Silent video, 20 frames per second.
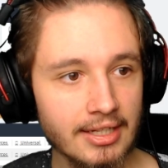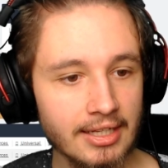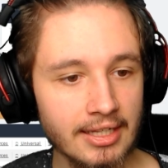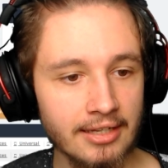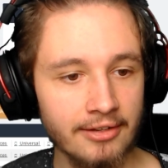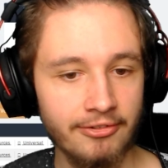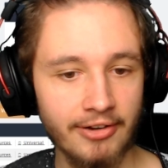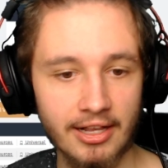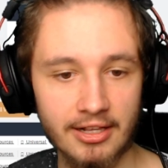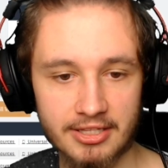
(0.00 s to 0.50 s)

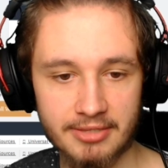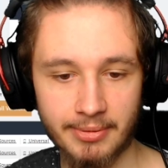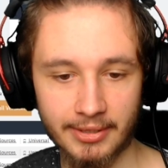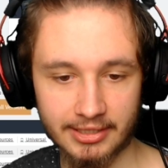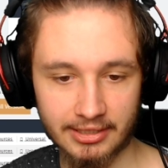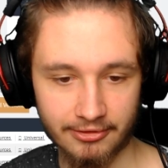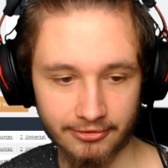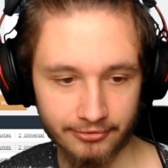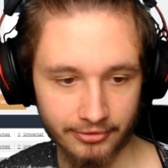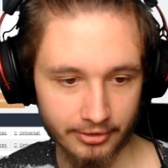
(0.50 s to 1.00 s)
Files
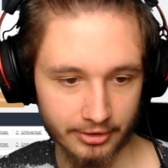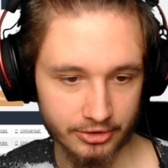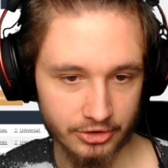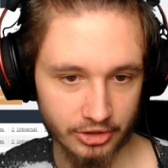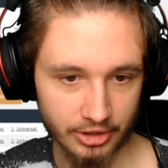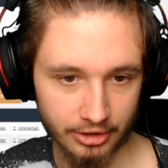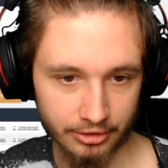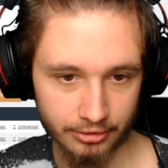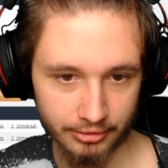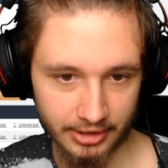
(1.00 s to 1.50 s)
Minecraft Forge
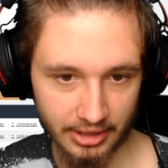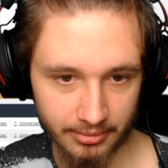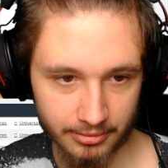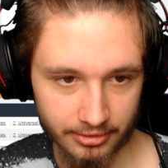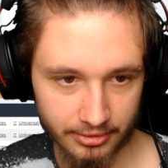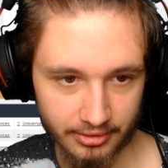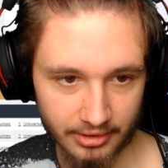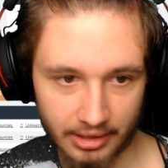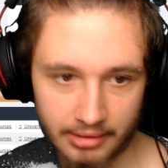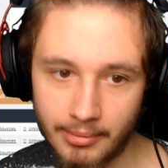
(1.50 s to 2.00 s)
i tutaj
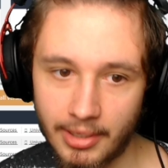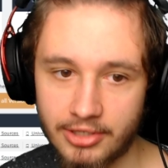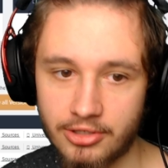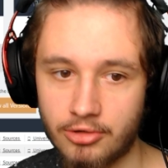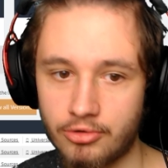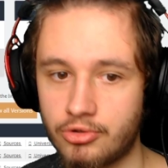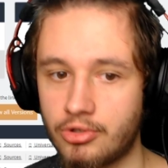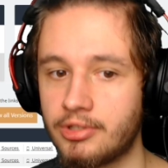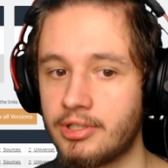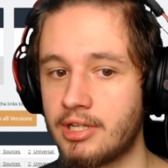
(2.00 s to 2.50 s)
macie
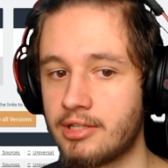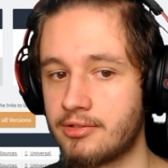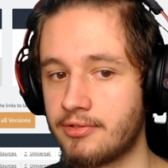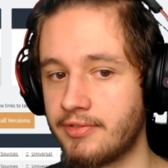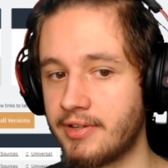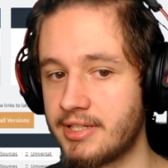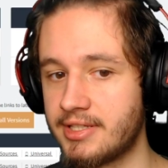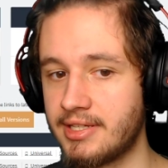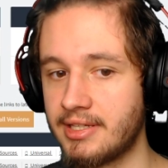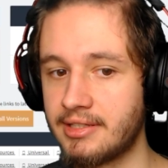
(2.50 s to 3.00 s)
już od razu
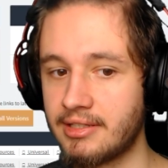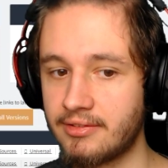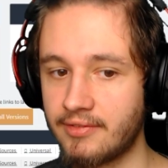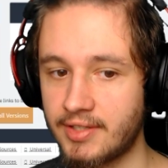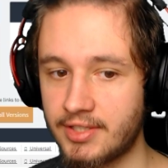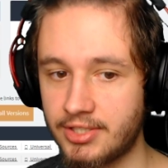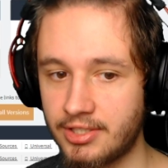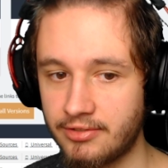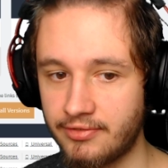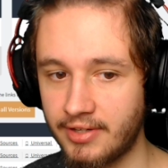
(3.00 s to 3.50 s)
wersję
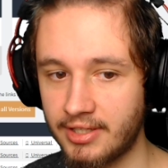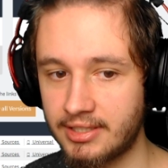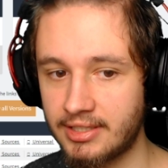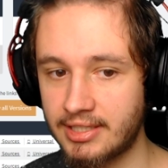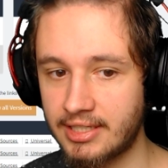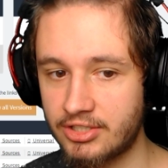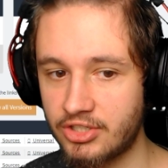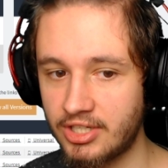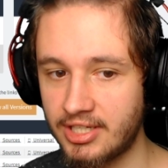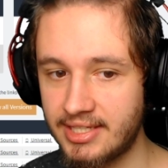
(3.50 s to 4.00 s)
1.12.2,
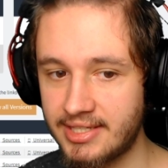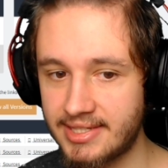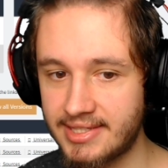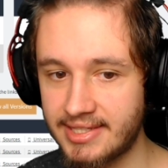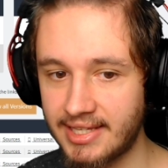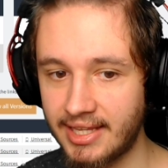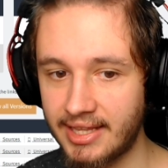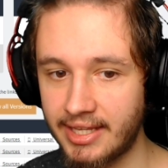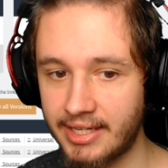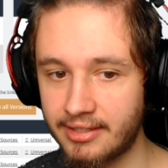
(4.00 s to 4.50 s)
klikacie
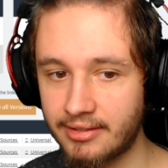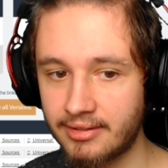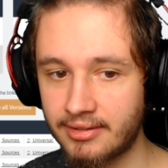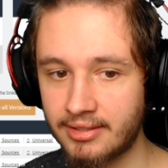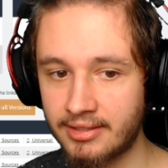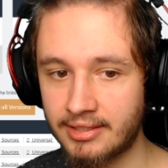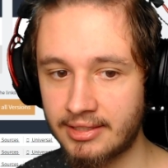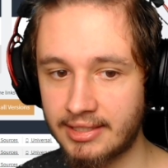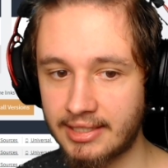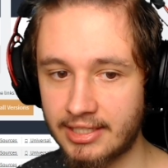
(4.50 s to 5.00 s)
installer,
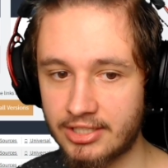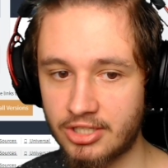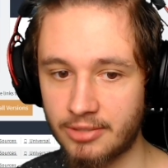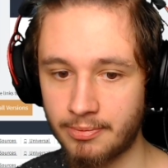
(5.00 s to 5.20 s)
klikacie